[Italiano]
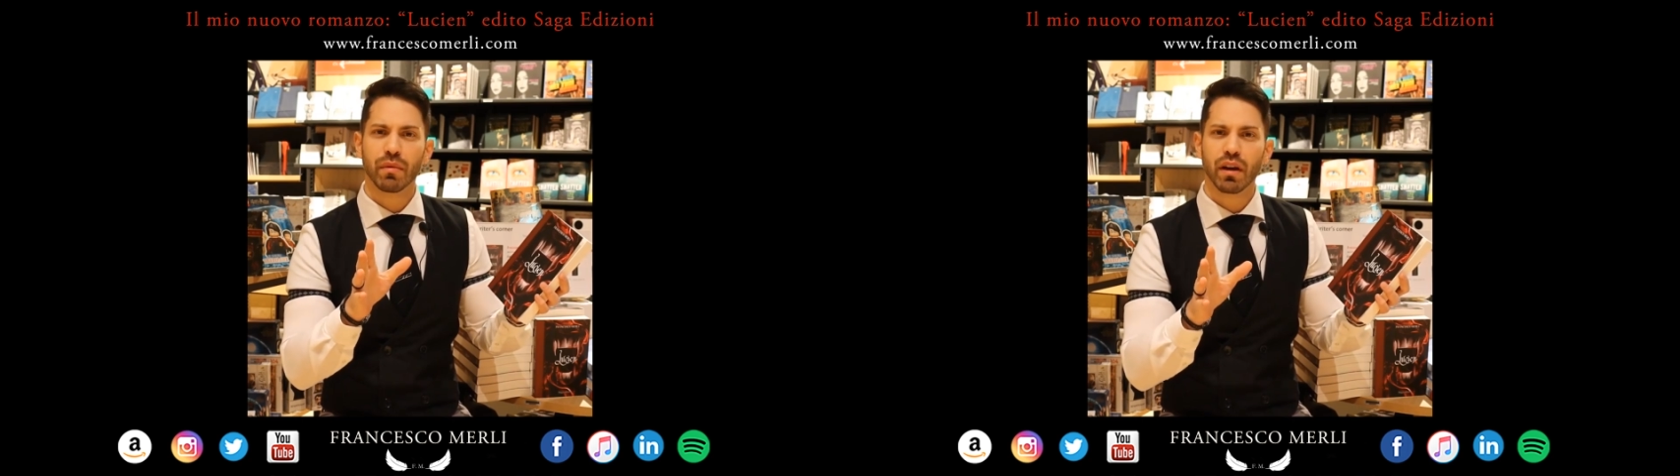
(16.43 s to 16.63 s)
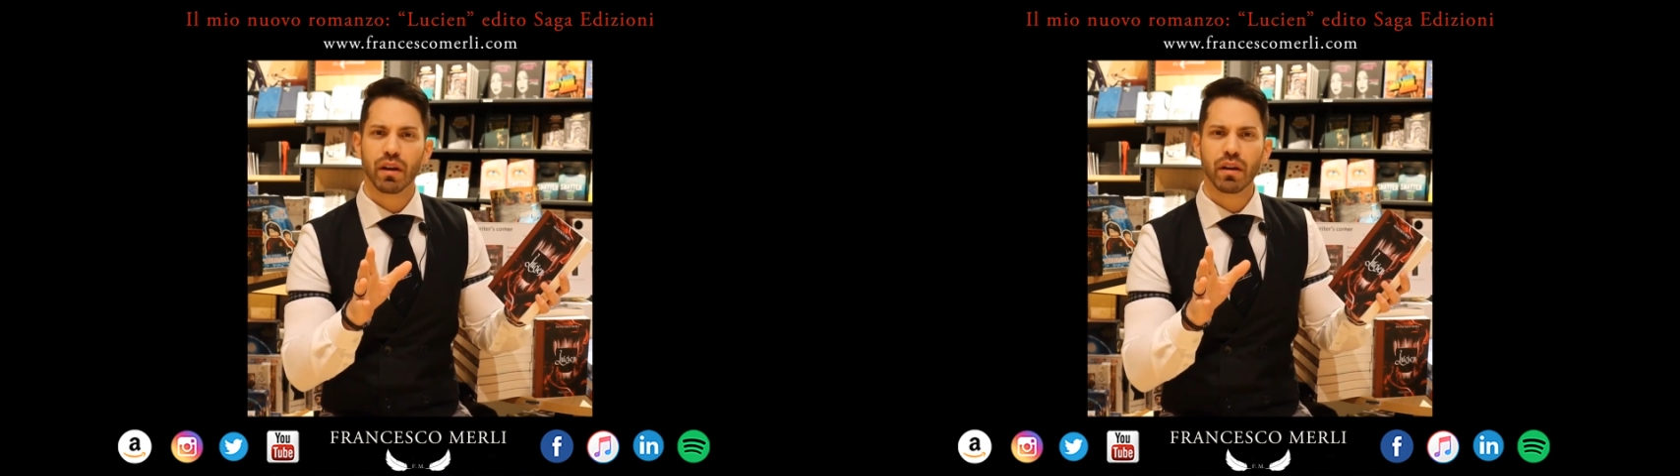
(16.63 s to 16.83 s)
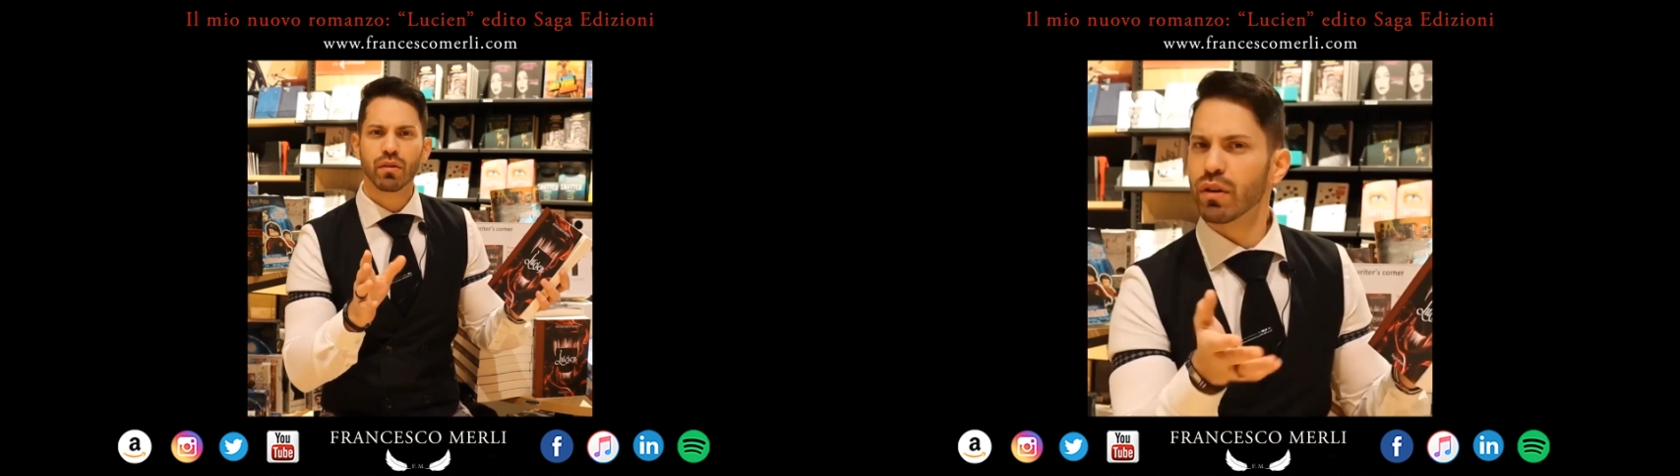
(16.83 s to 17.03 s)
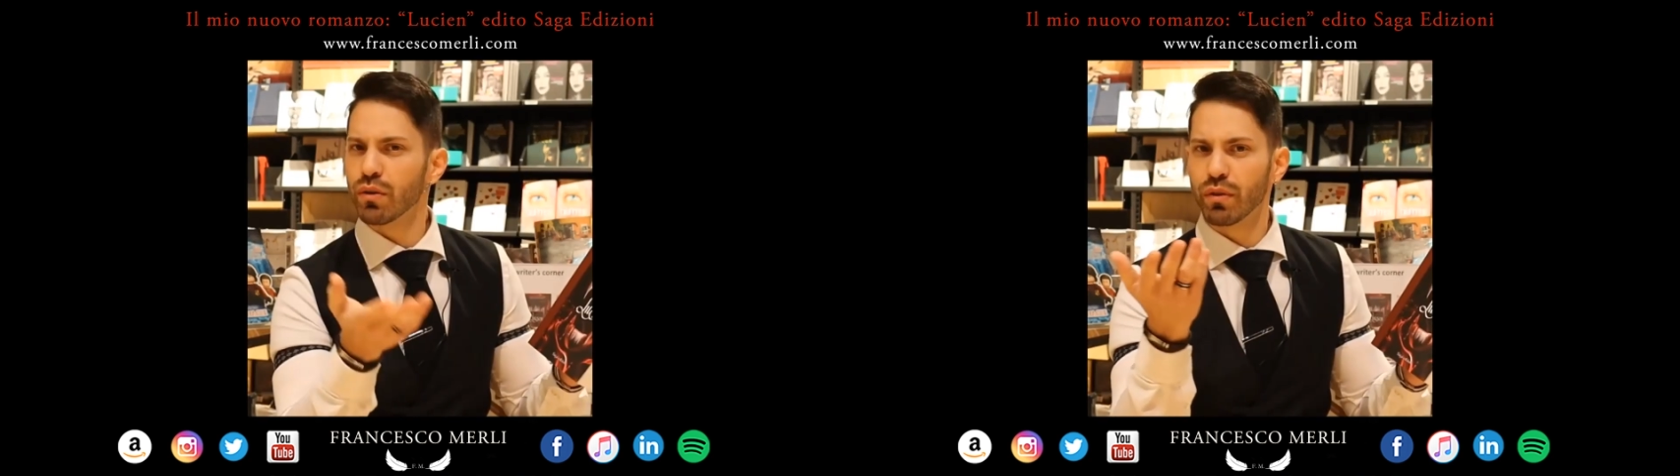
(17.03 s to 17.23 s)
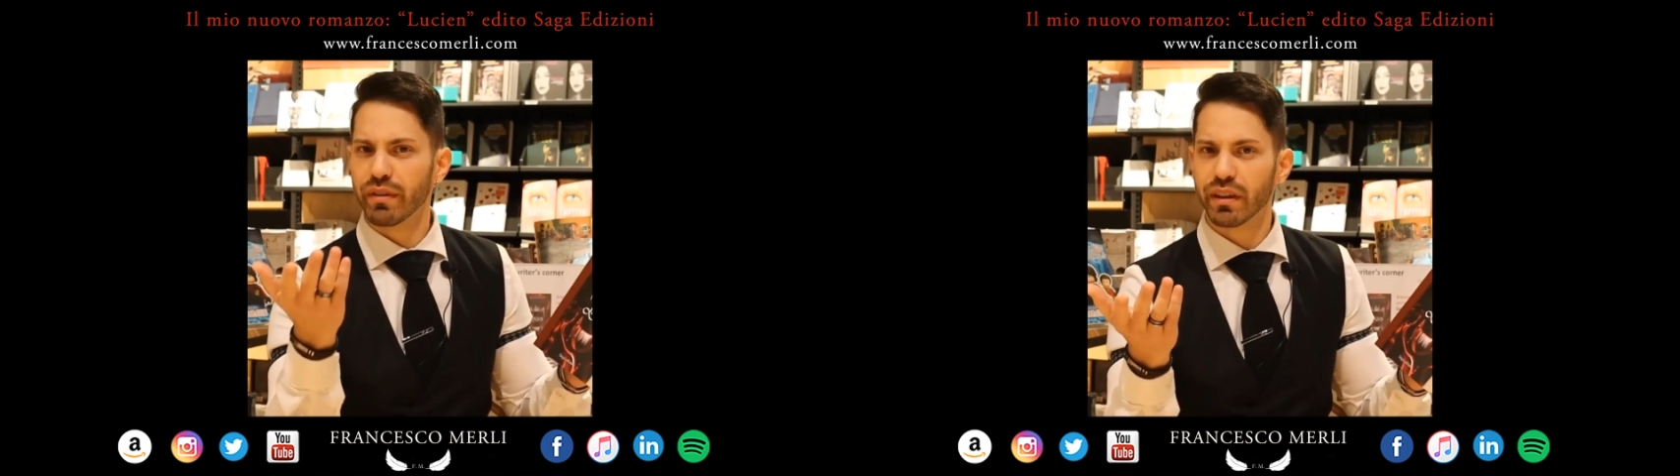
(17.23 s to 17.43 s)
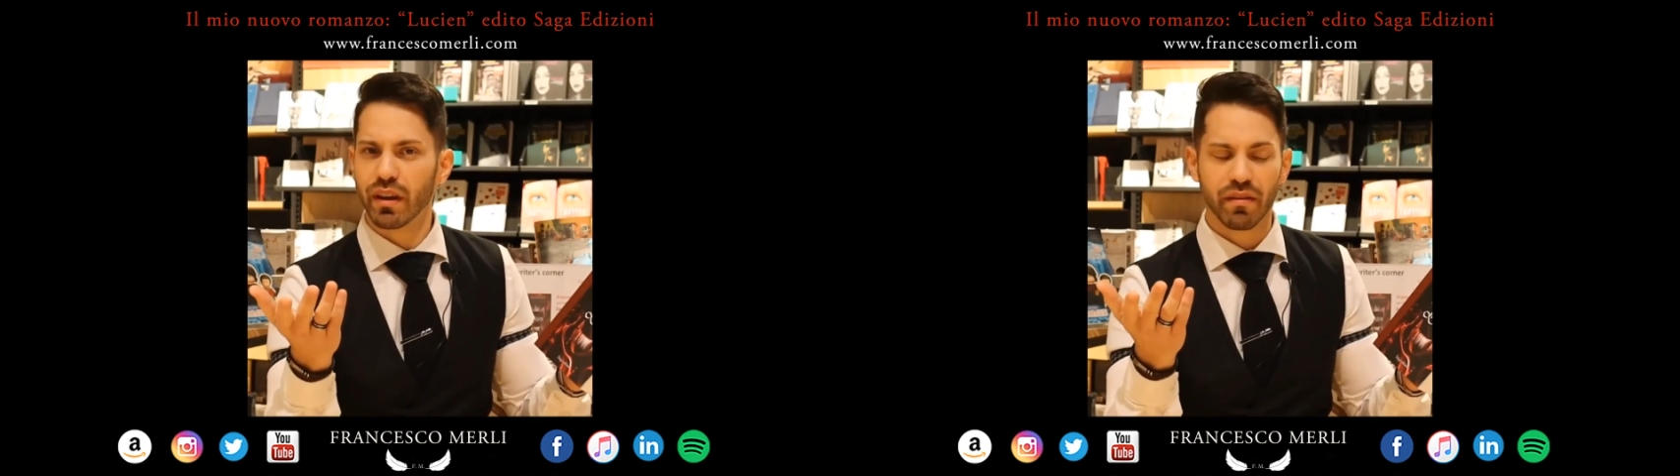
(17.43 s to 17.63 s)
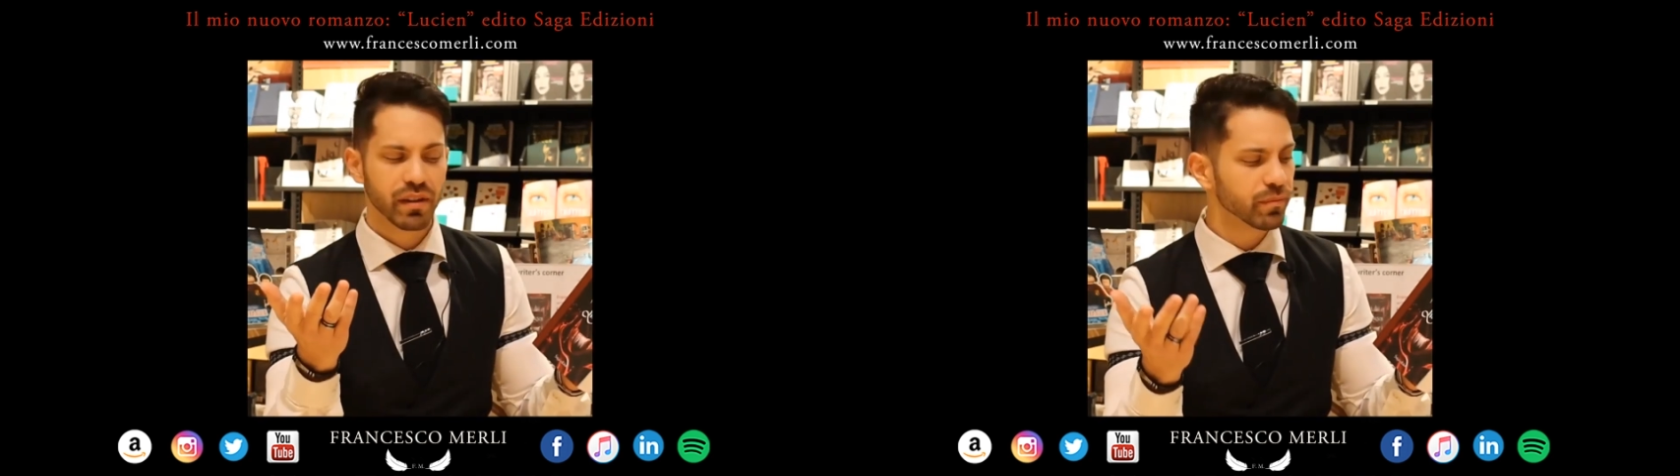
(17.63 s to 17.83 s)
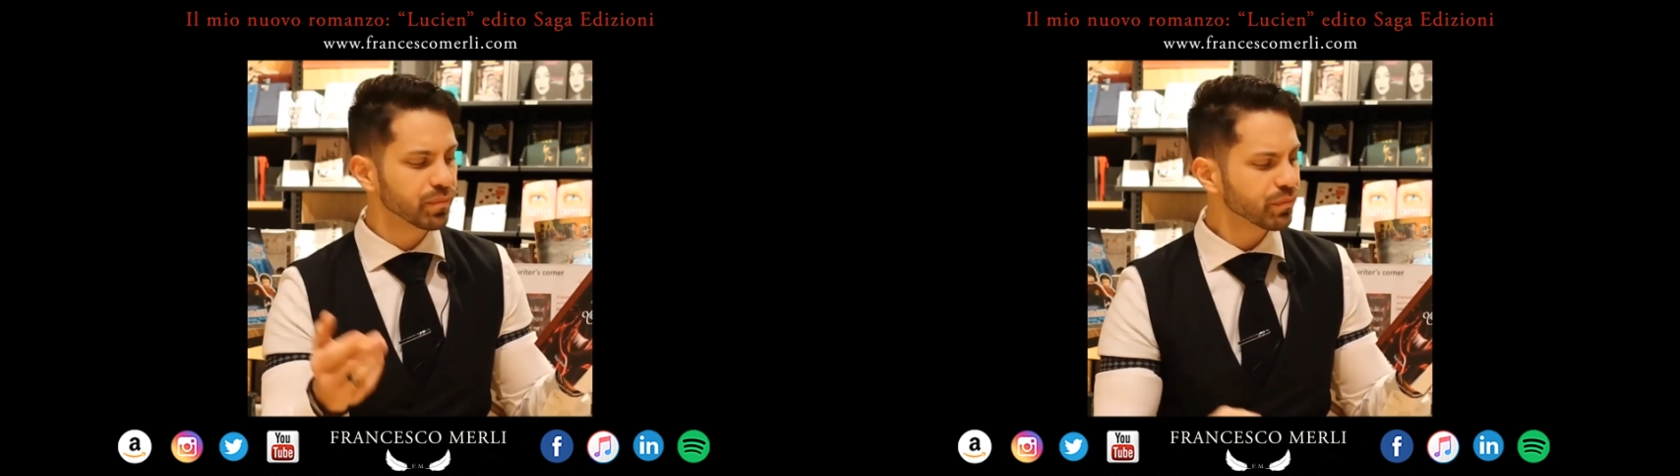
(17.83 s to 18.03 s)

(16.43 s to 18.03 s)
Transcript: ma in una nuova chiave.